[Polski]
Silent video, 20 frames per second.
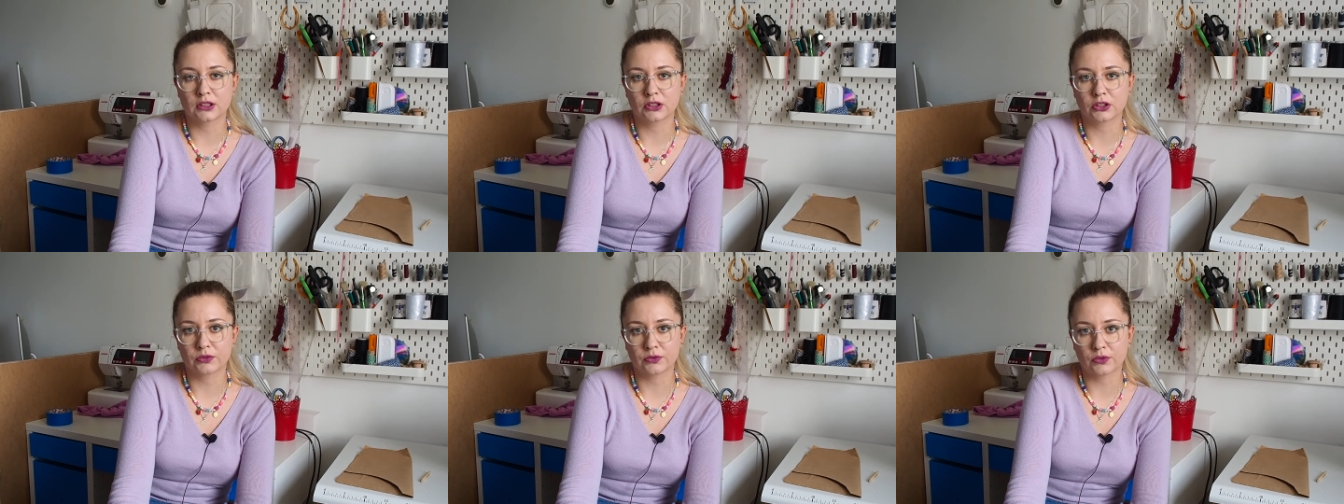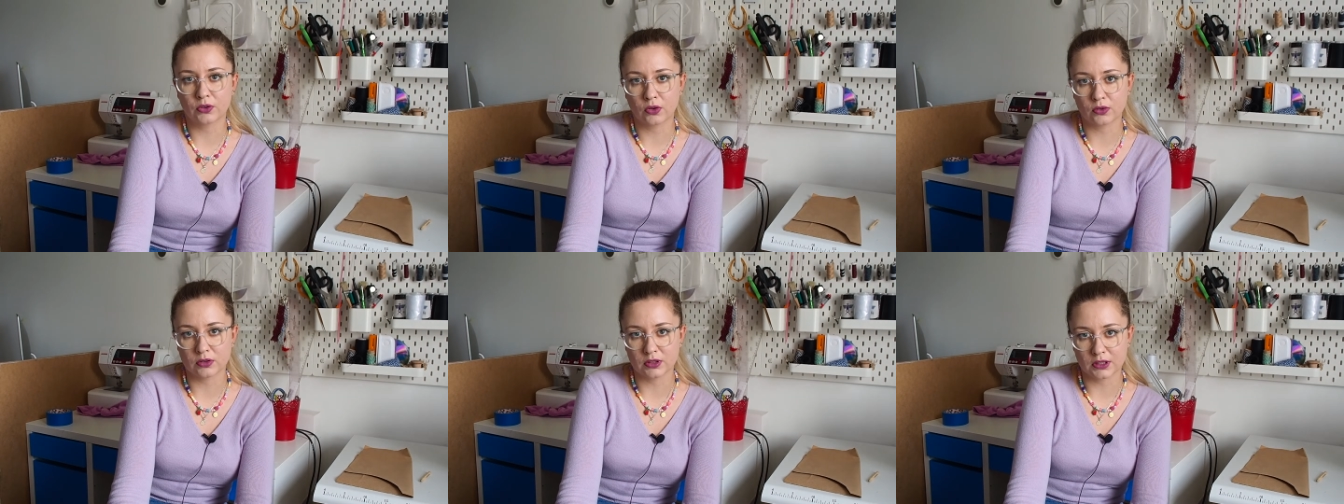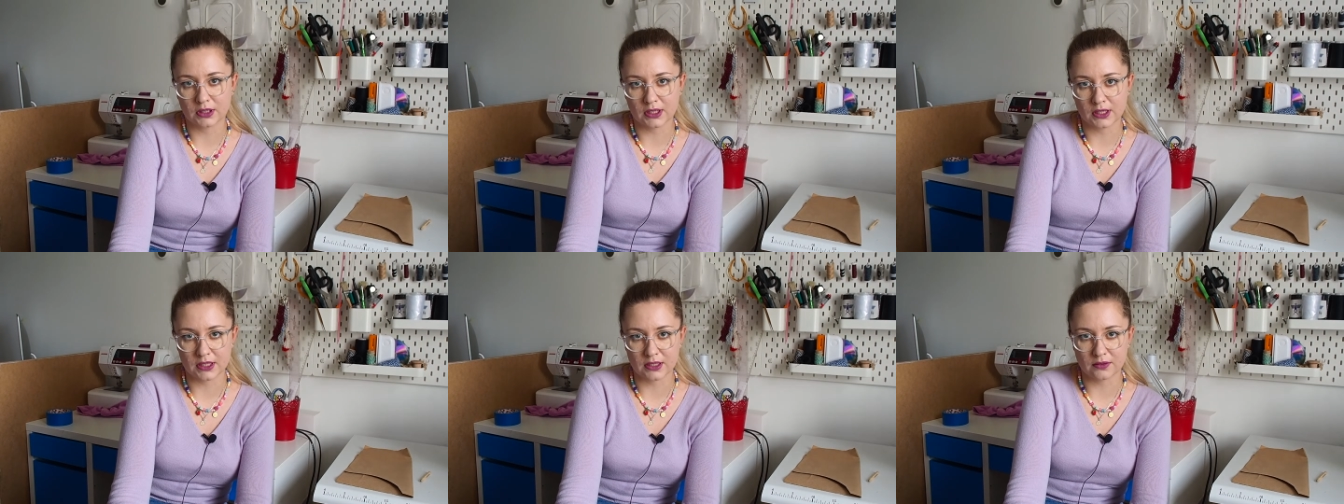że wychodzę
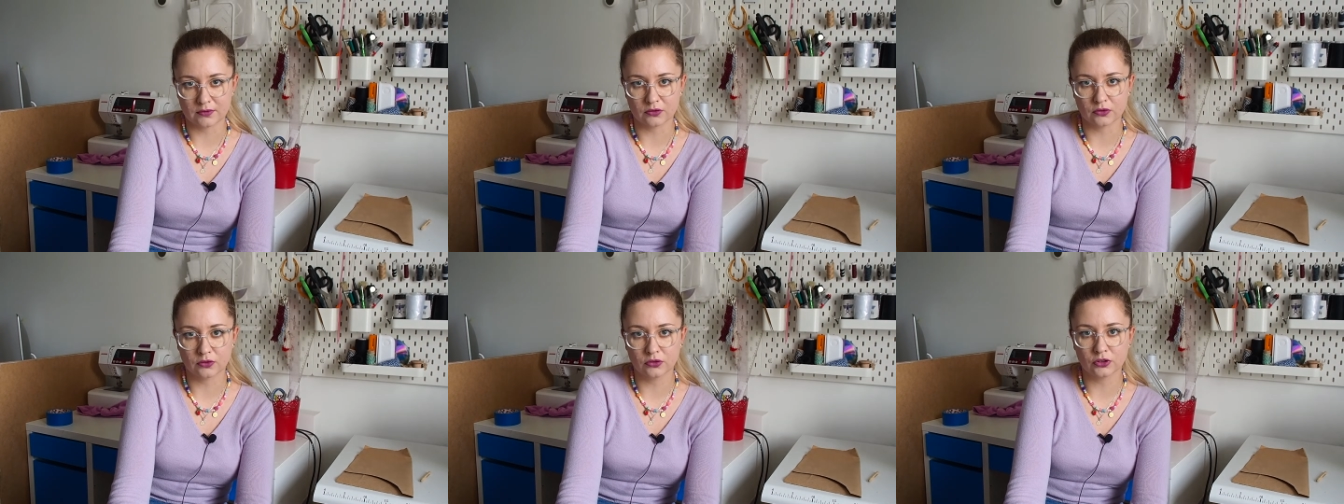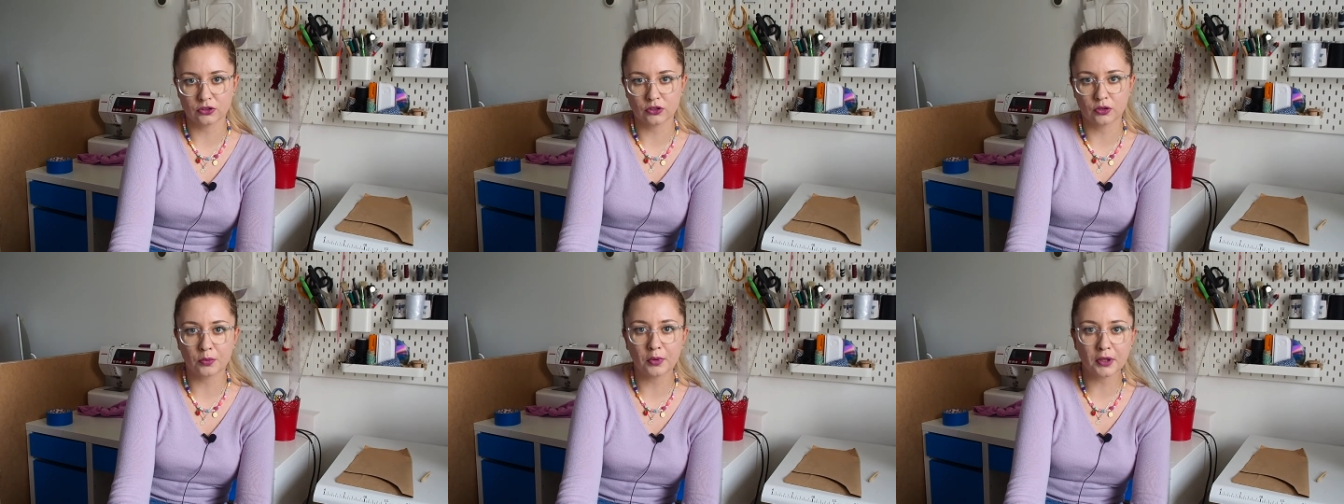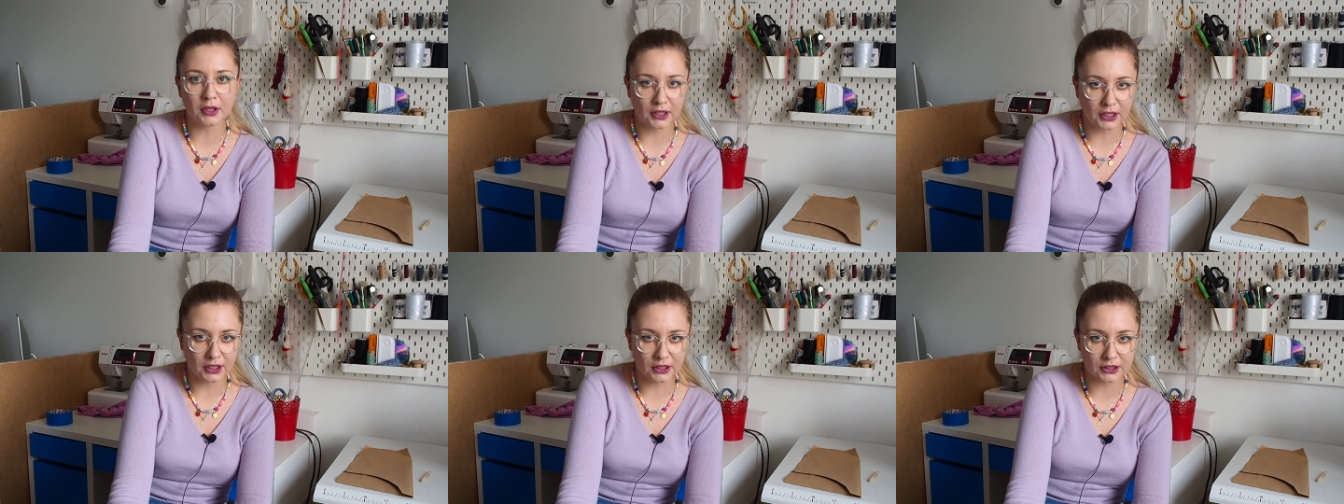na zewnątrz, no bo
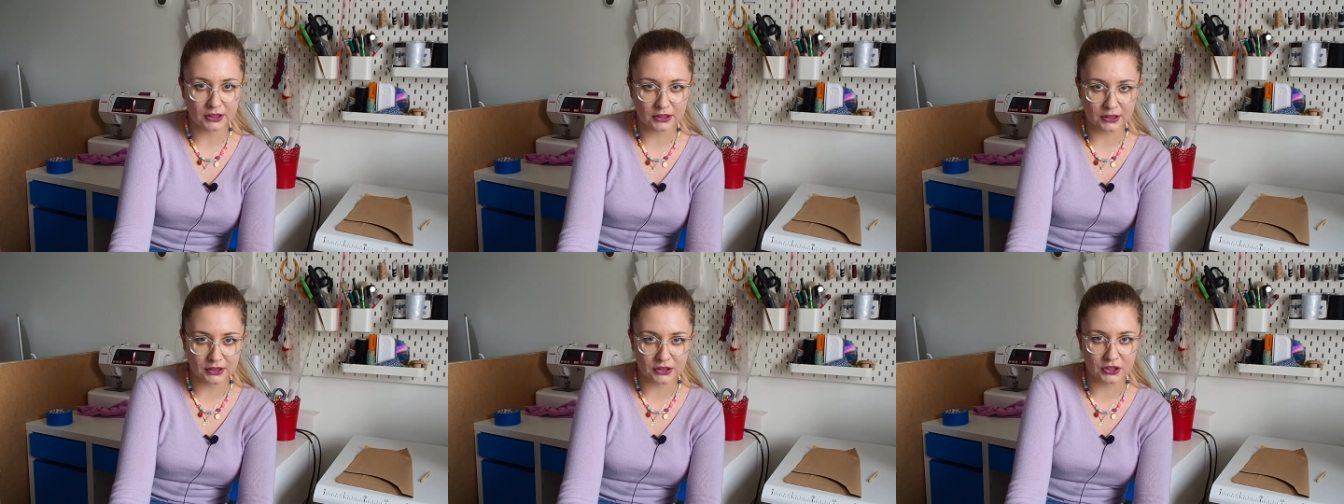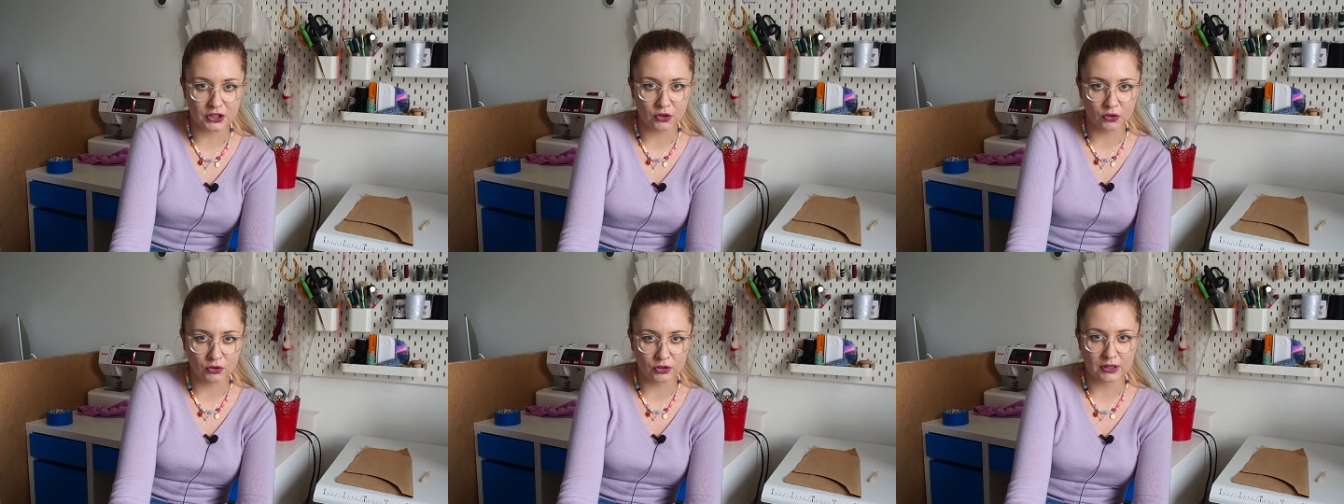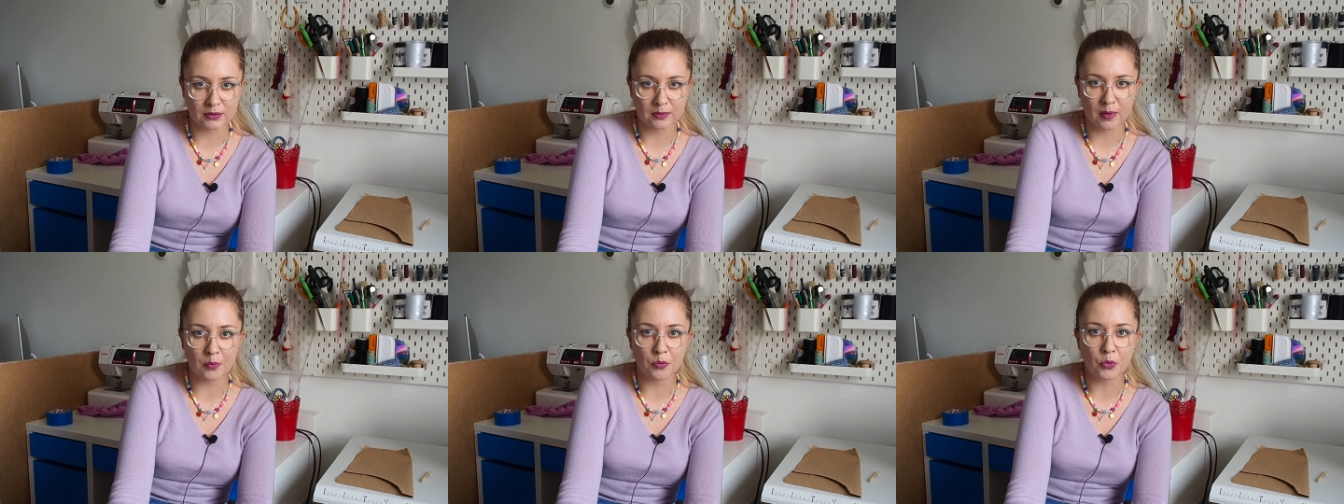jednak z czegoś
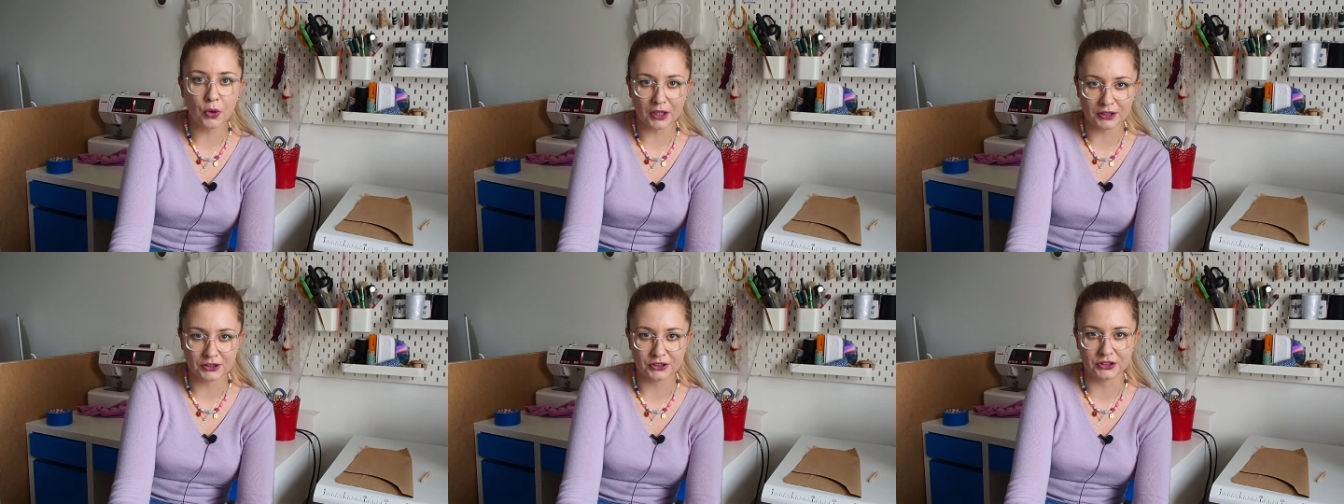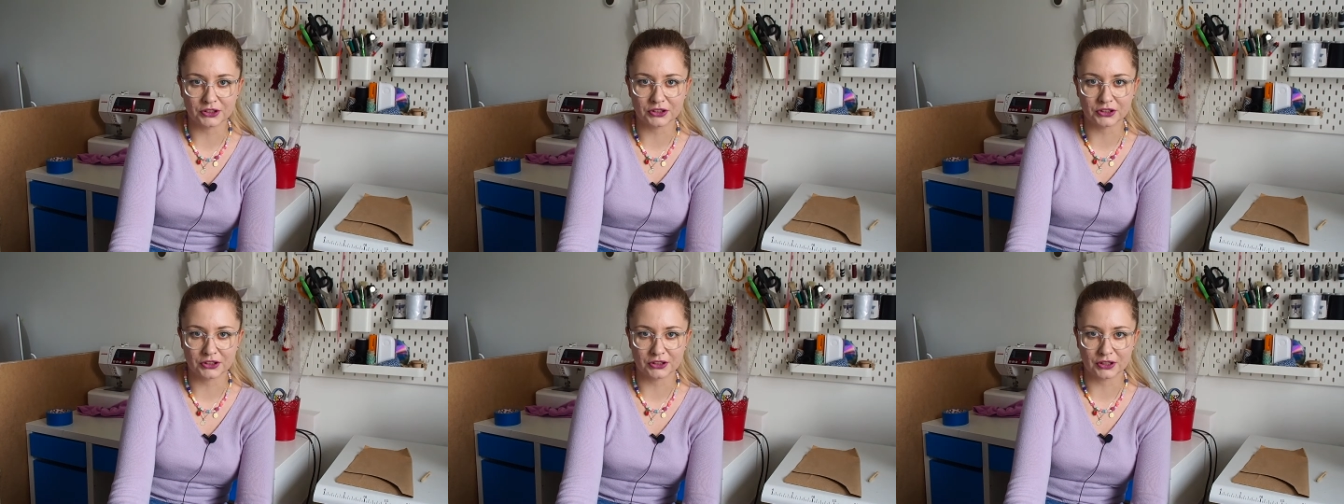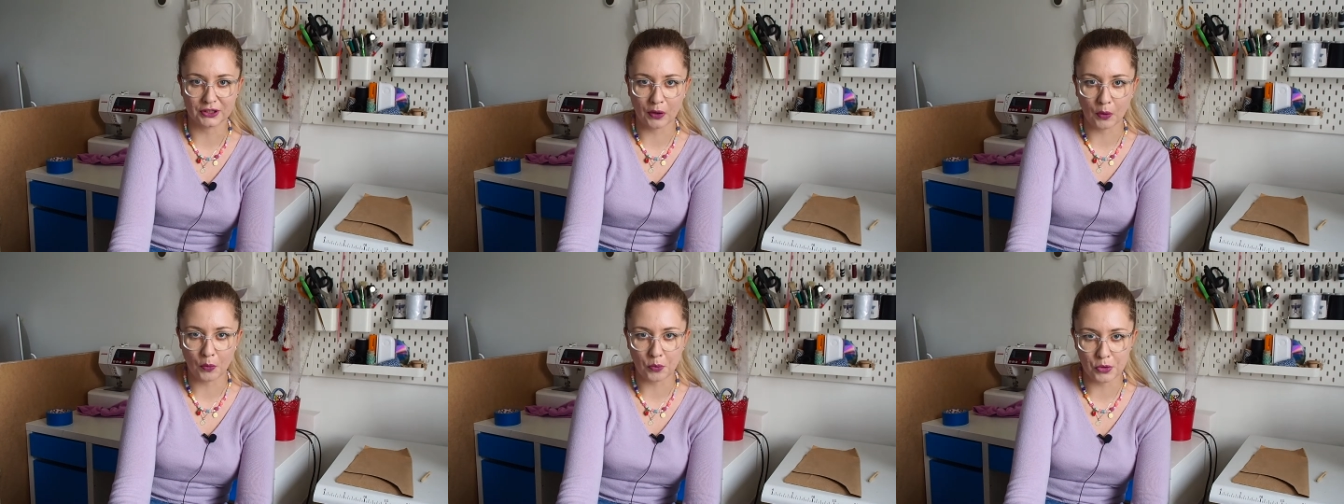trzeba płacić
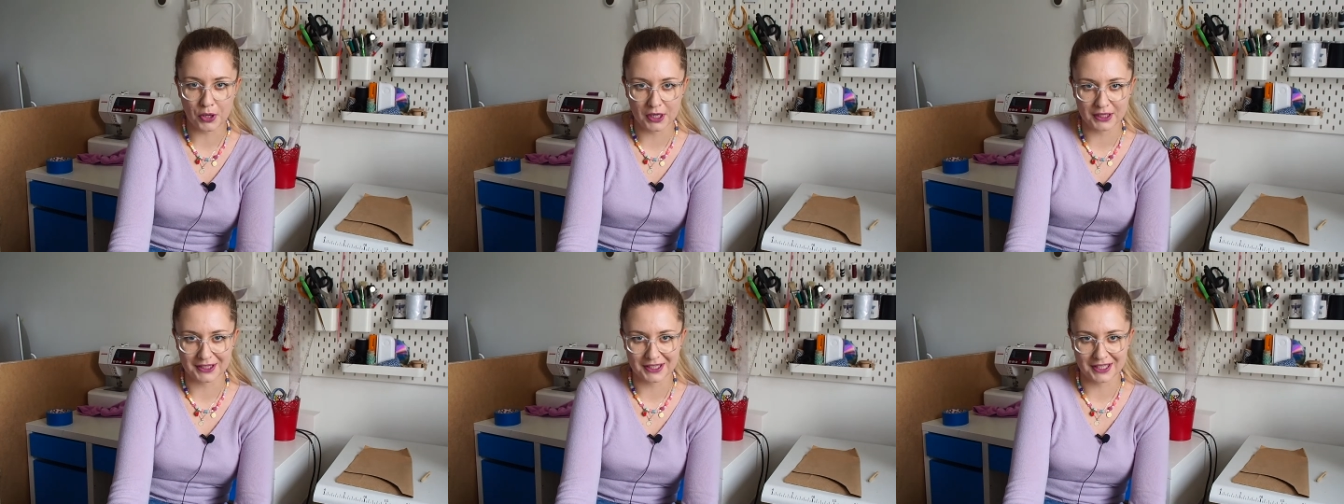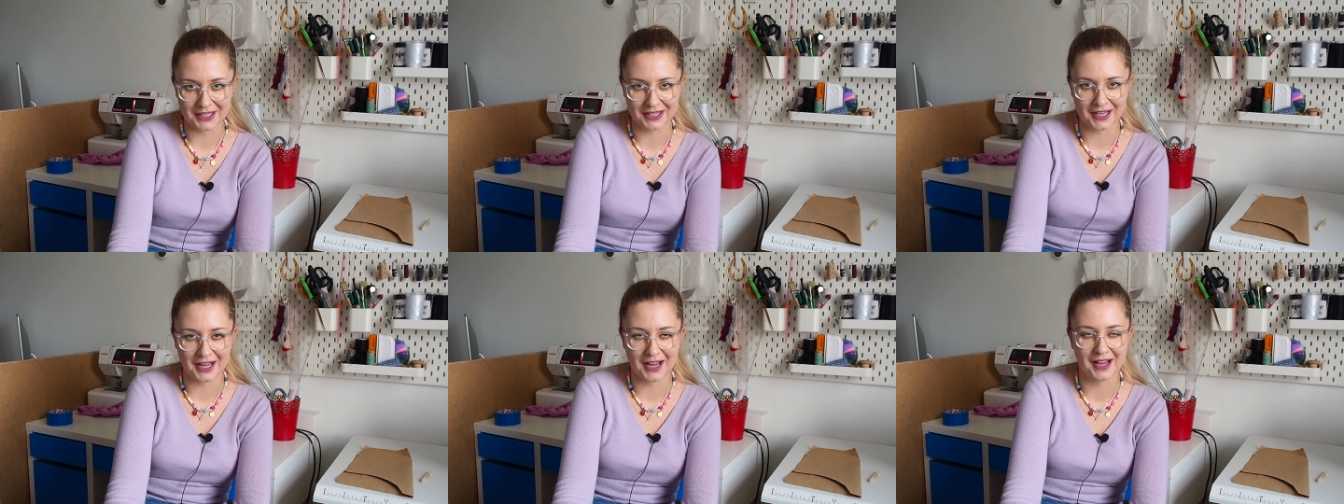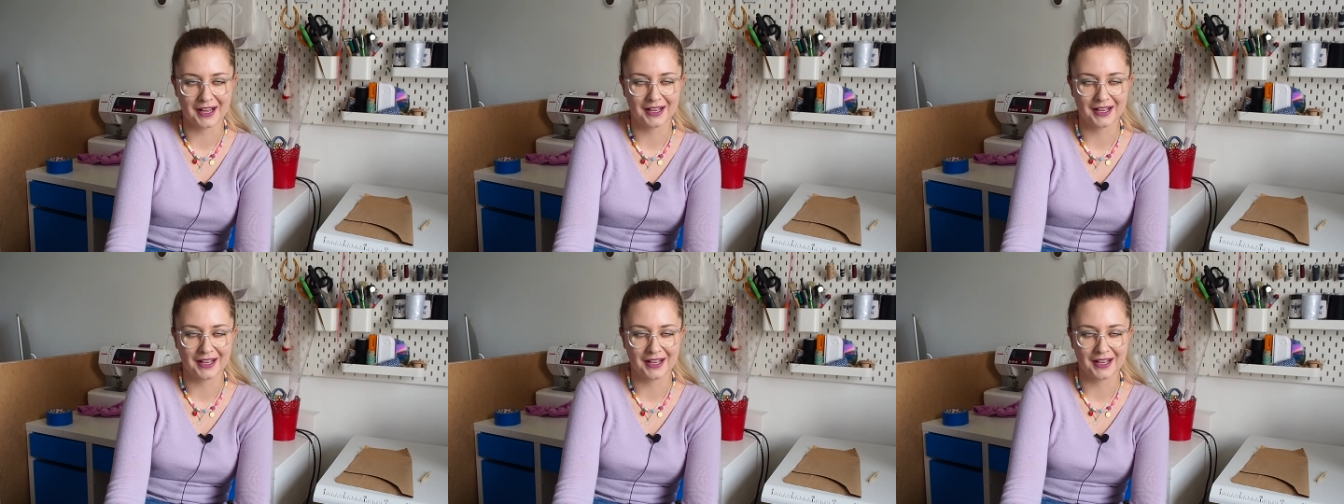opłatę za,